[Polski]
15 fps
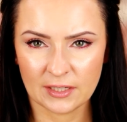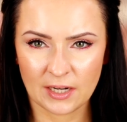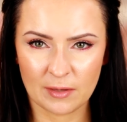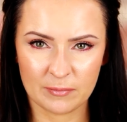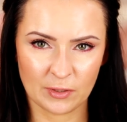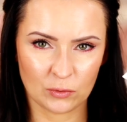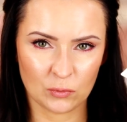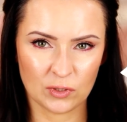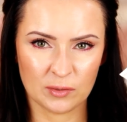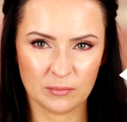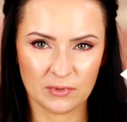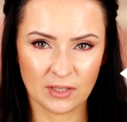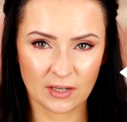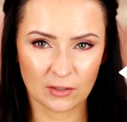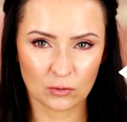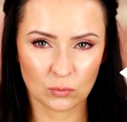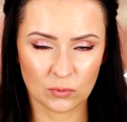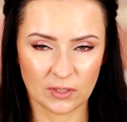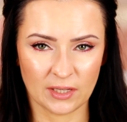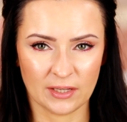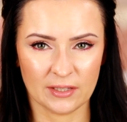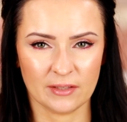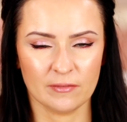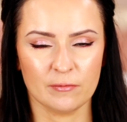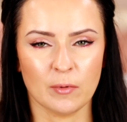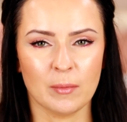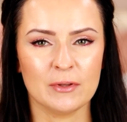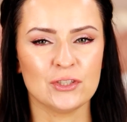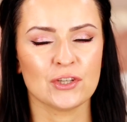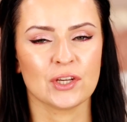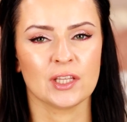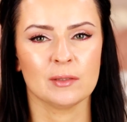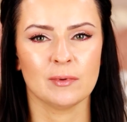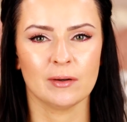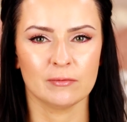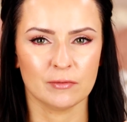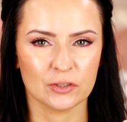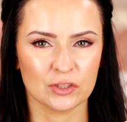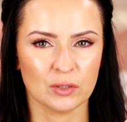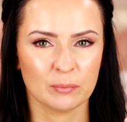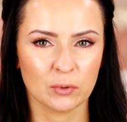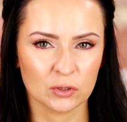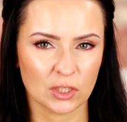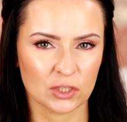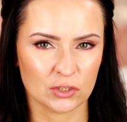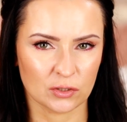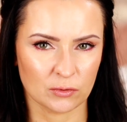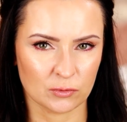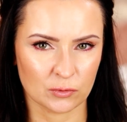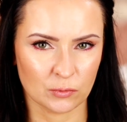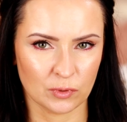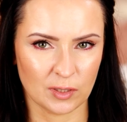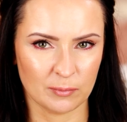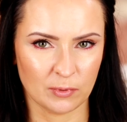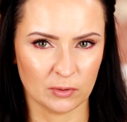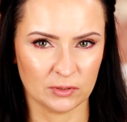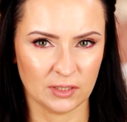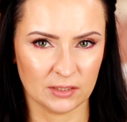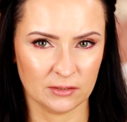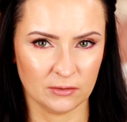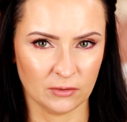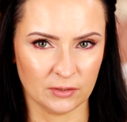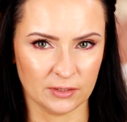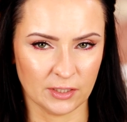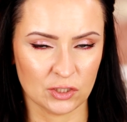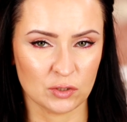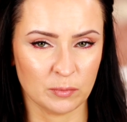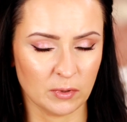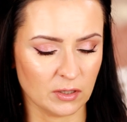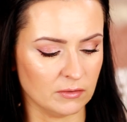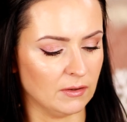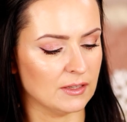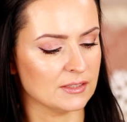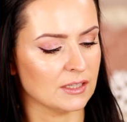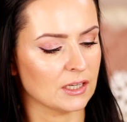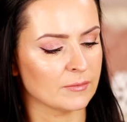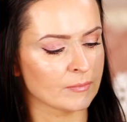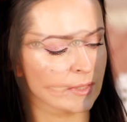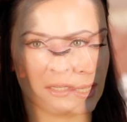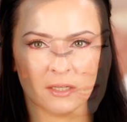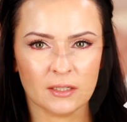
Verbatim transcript: kremie, który mnie ratuje w momencie, kiedy mam właśnie podrażnioną skórę po tretinoinie czy po kwasach.